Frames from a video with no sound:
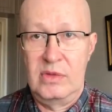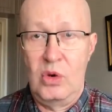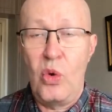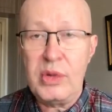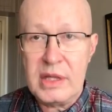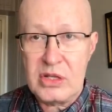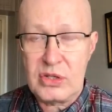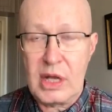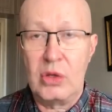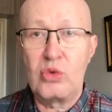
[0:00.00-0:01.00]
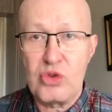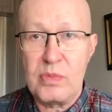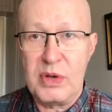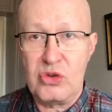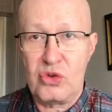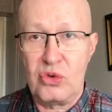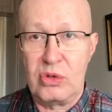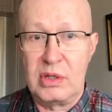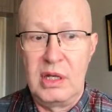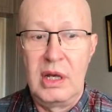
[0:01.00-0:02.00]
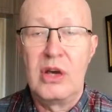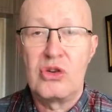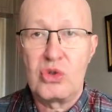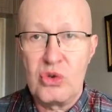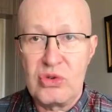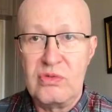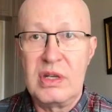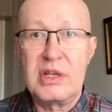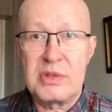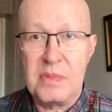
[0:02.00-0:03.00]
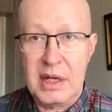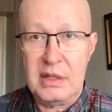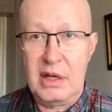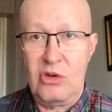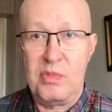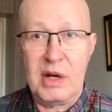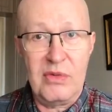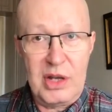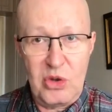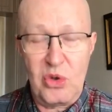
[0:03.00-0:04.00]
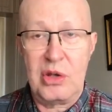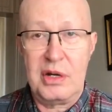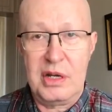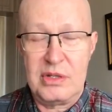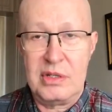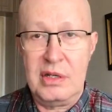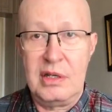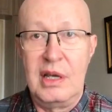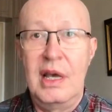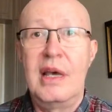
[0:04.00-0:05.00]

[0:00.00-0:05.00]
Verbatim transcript: Он настал, он уже пришел. Что же вы, господа, управляющие Россией,